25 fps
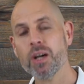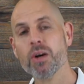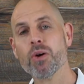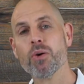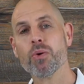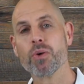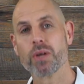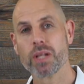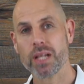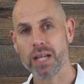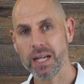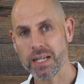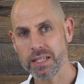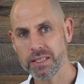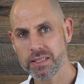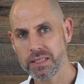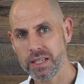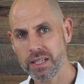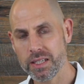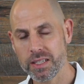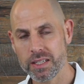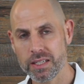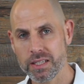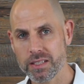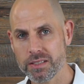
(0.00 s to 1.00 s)
Und
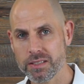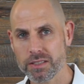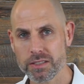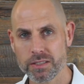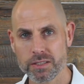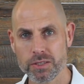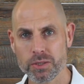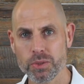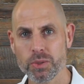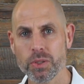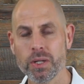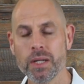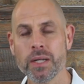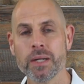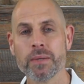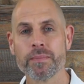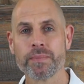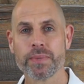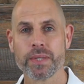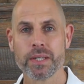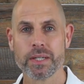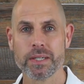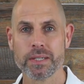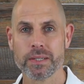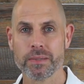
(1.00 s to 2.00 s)
gleichzeitig ist es so,
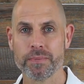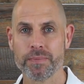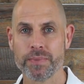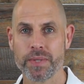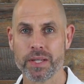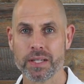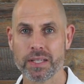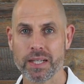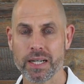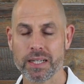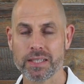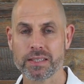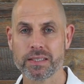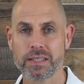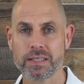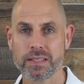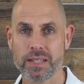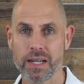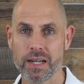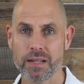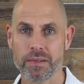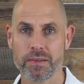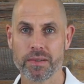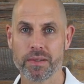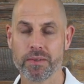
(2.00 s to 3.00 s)
ähm, dass die
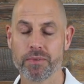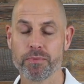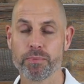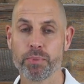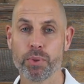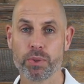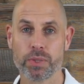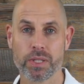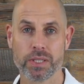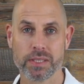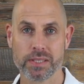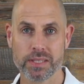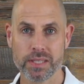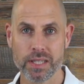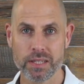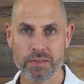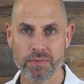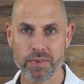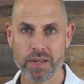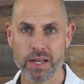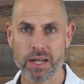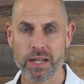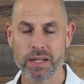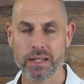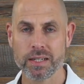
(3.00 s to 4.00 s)
Sachen potenziert
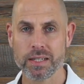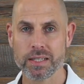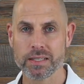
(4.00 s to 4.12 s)
werden.